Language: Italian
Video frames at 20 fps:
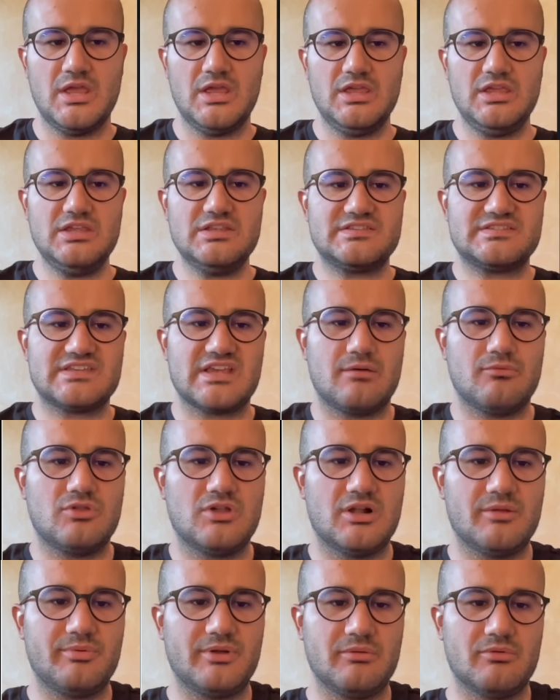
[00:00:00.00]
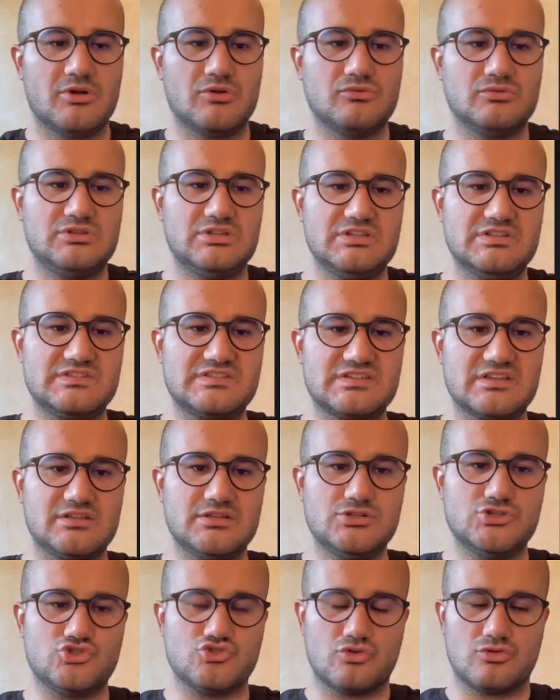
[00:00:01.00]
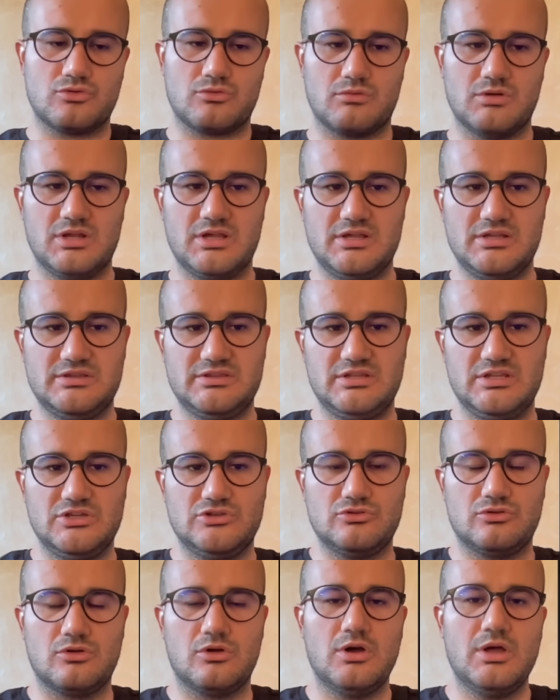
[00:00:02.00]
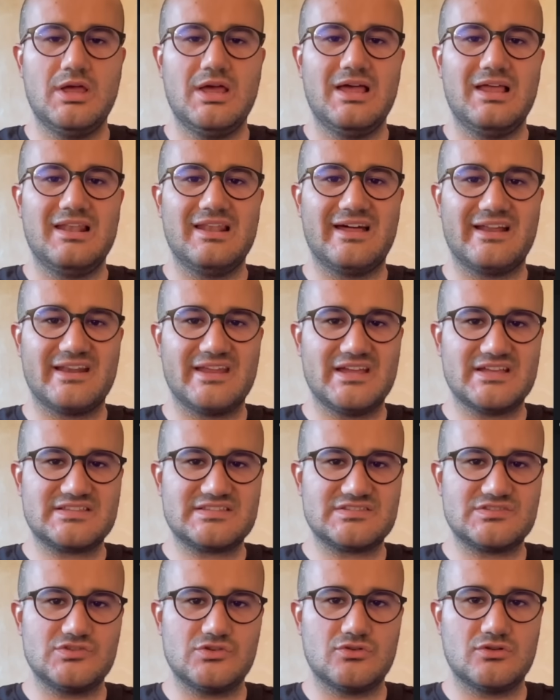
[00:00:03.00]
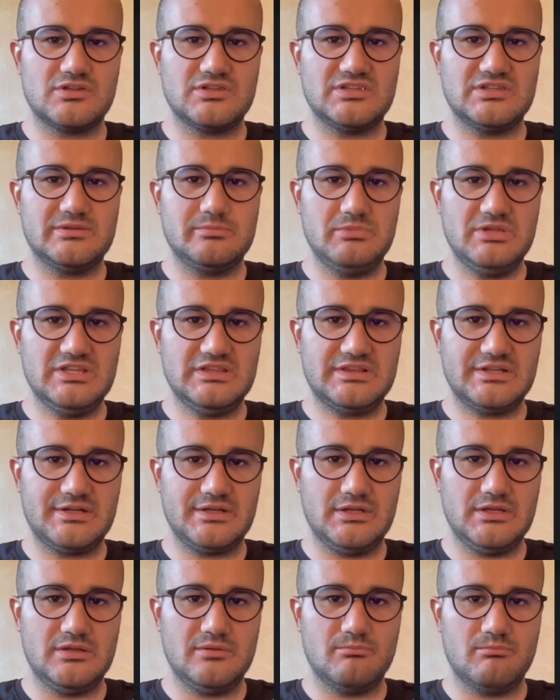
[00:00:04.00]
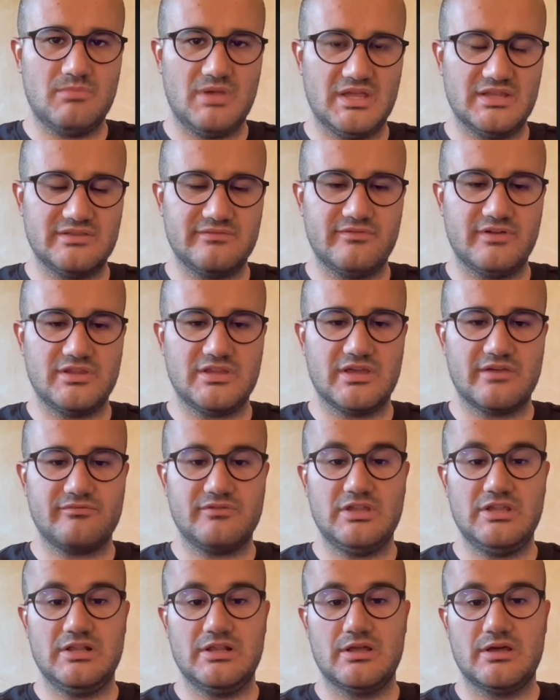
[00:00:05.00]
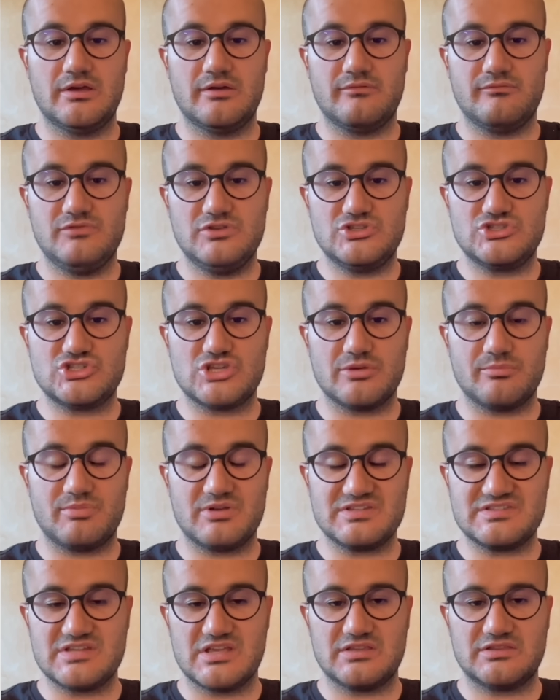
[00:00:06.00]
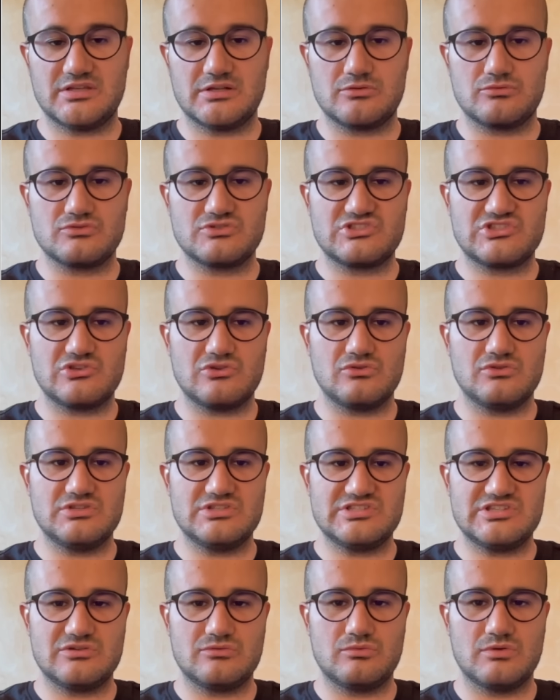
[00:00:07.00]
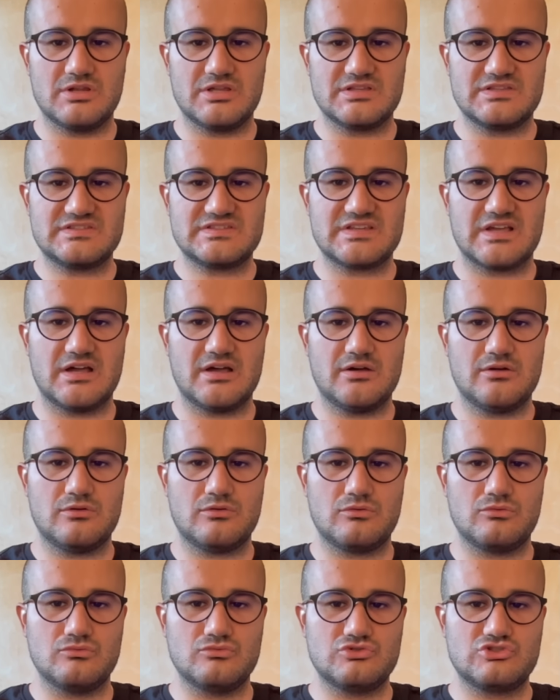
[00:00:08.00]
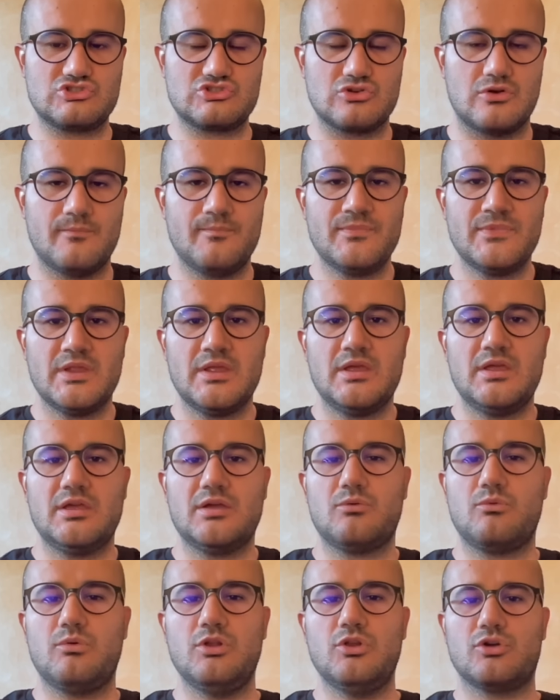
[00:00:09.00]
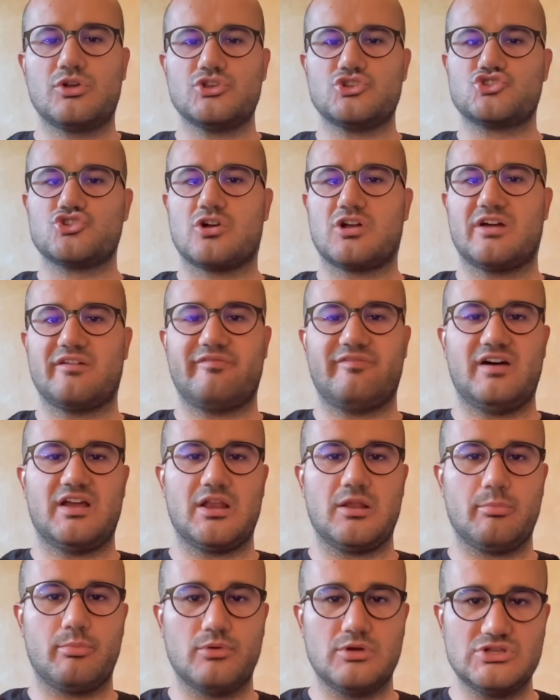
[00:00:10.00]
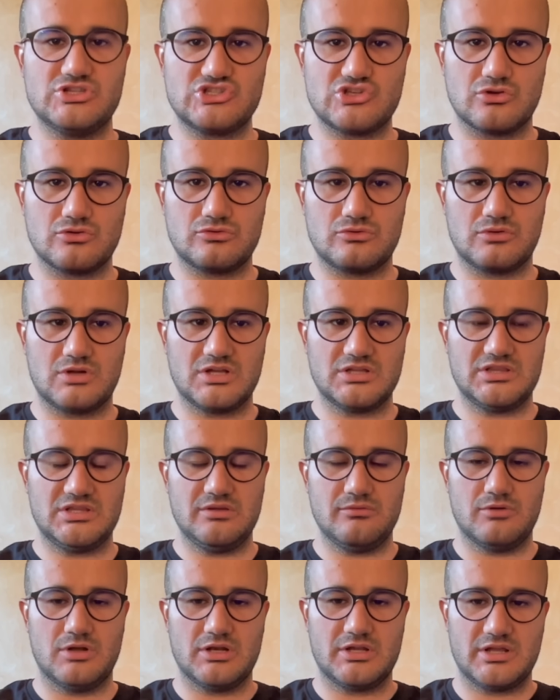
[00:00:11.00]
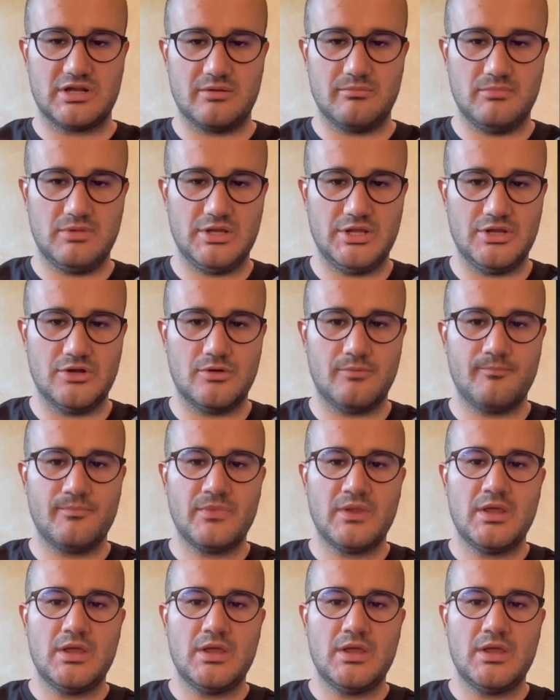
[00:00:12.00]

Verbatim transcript: iniziamo dalla prima notizia del giorno quella del titolo la reazione di Dmitry Medvedev il vicepresidente del consiglio di sicurezza russo quello che gioca a fare il poliziotto cattivo al Cremlino